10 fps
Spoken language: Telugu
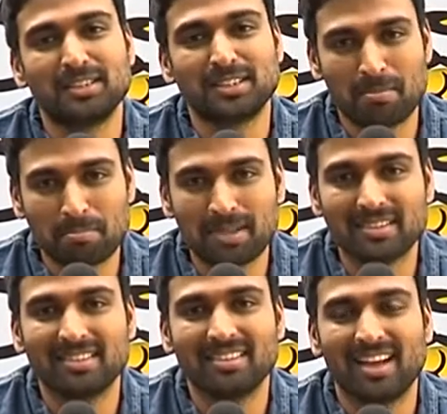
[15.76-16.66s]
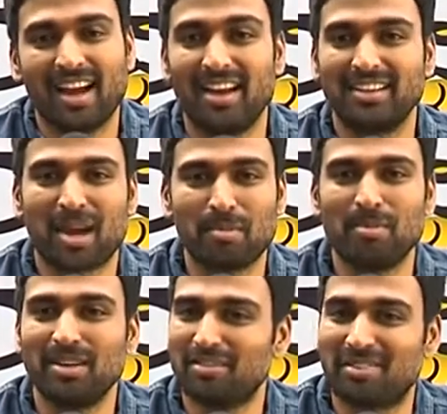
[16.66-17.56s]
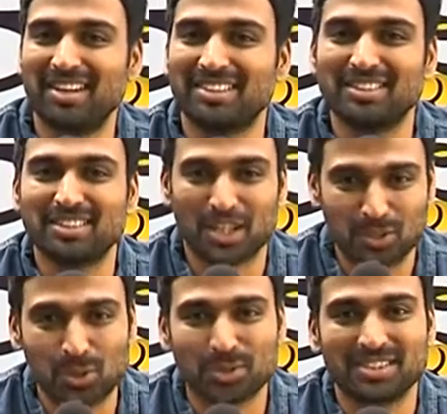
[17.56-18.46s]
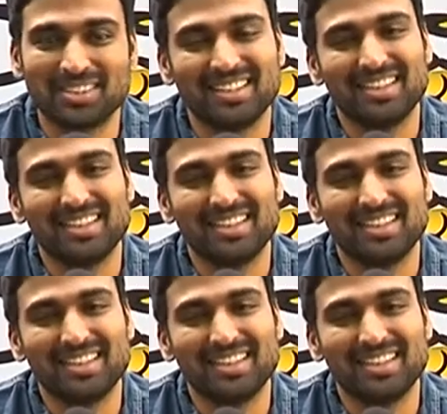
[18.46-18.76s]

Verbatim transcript: సంపత్ అండ్ కెమెరామెన్ నా ఫ్రెండ్ సంతోష్